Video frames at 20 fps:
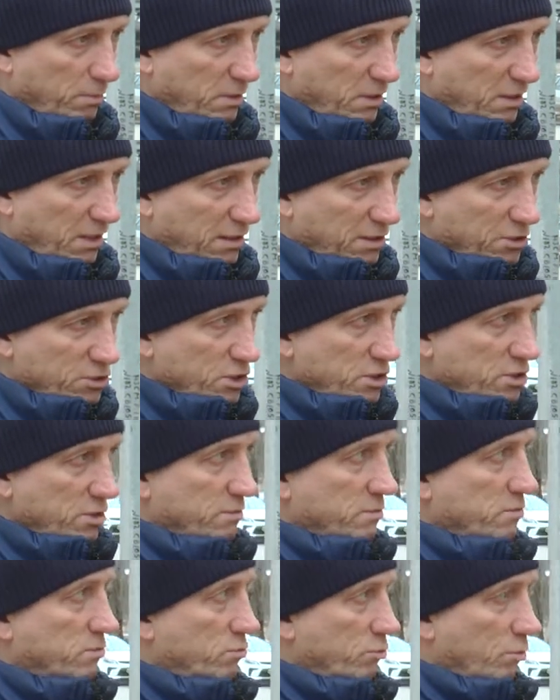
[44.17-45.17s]

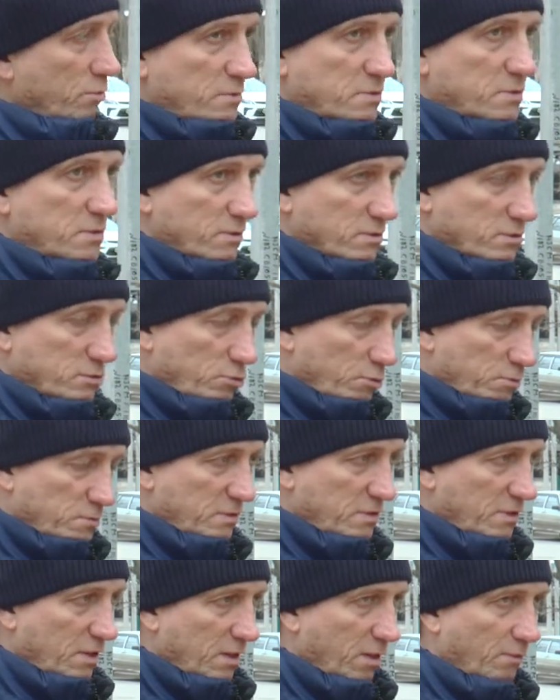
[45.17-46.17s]
принадлежащих
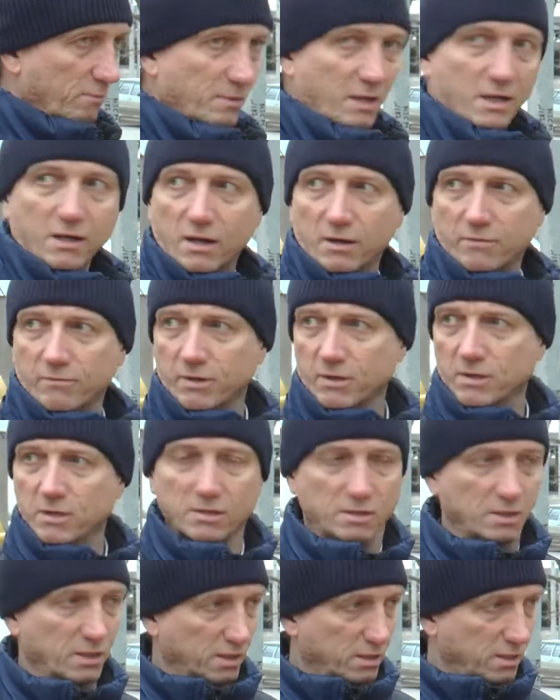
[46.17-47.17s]
собственникам
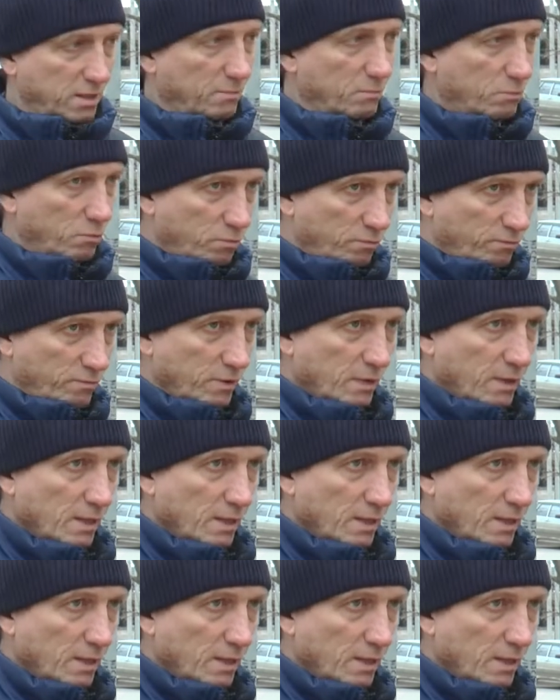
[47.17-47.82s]
многоквартирных домов